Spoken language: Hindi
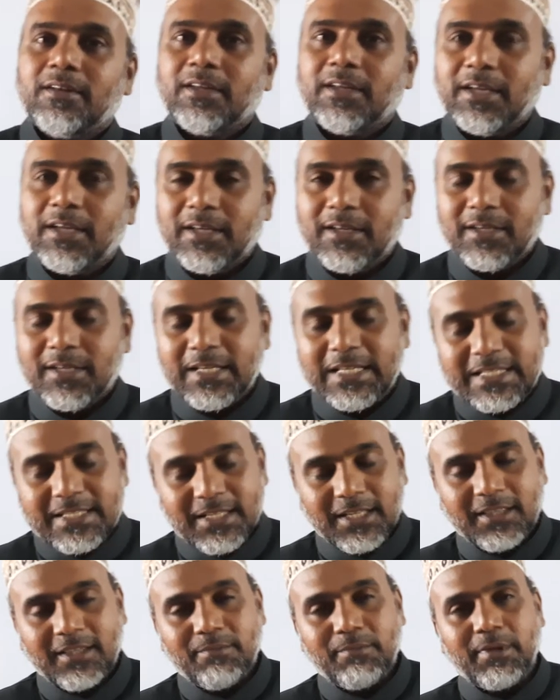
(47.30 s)
के
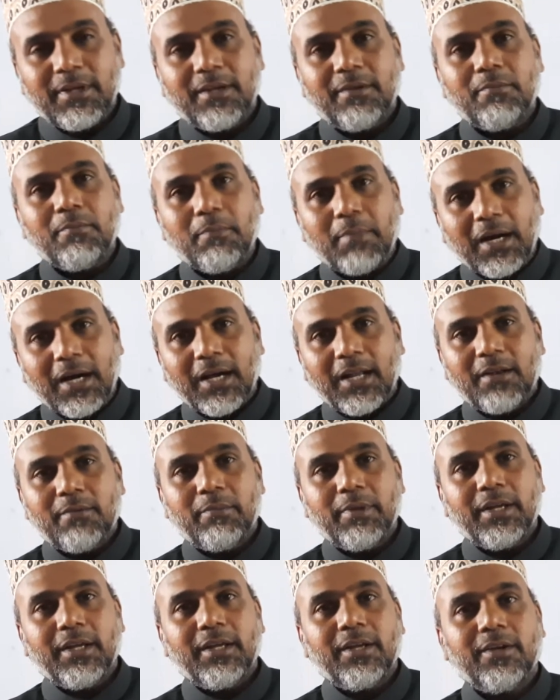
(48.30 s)
इज़्ज़त में माल
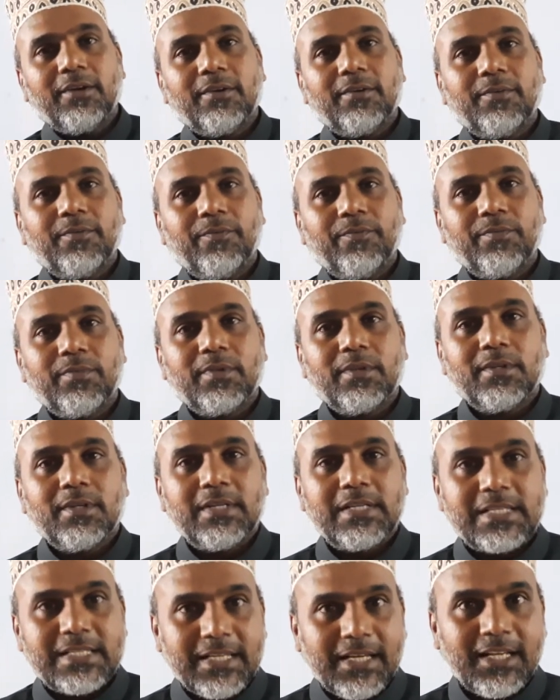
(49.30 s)
में
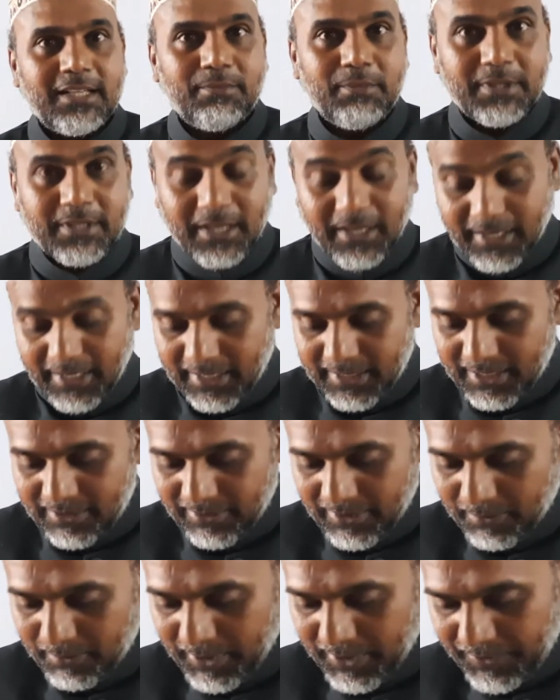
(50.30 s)
सेहत में तरक्की अता
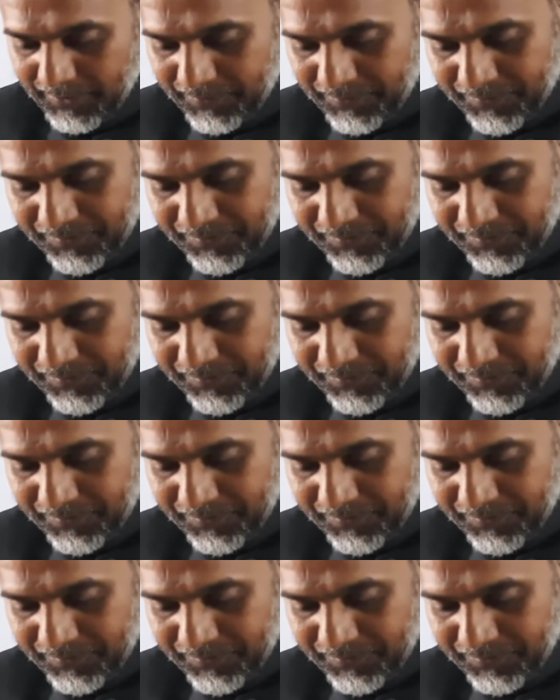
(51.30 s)
फरमाए